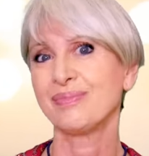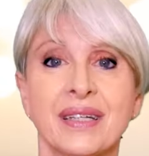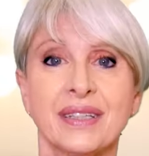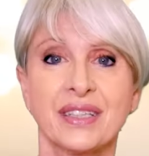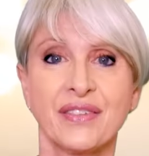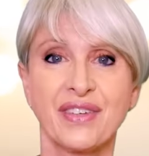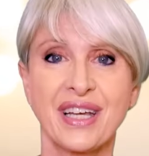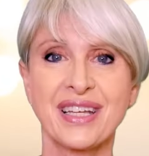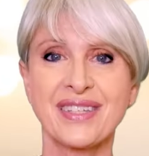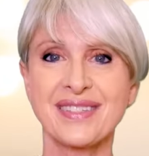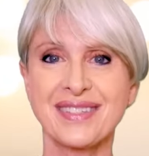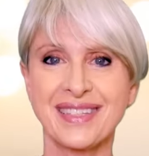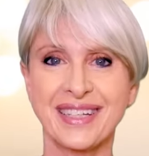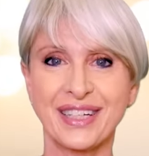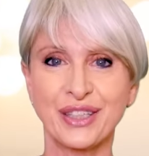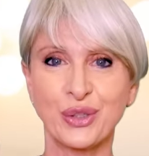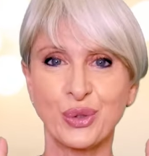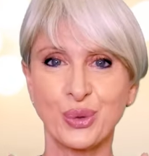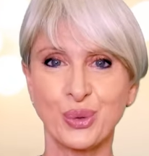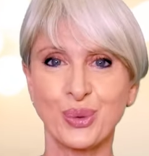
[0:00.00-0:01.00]
Devi
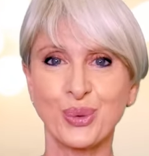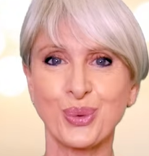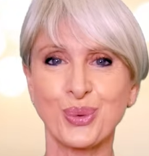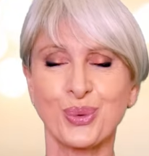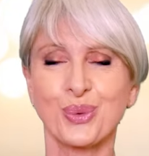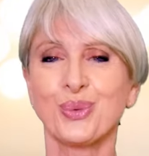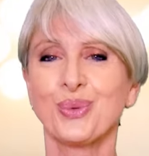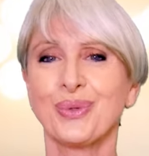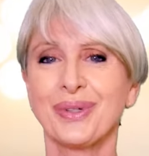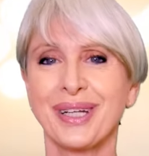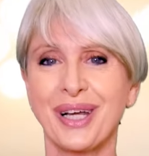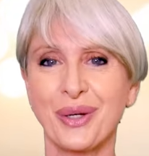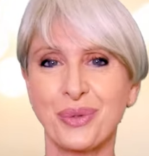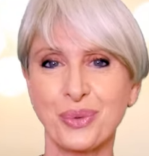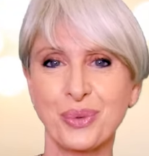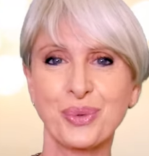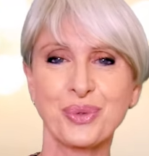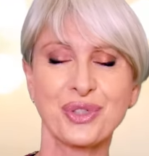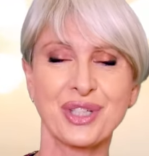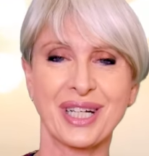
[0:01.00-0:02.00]
essere tu la
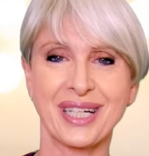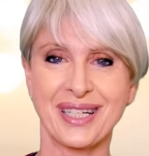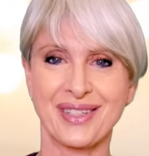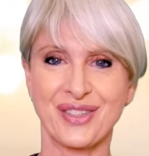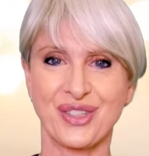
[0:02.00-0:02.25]
luce che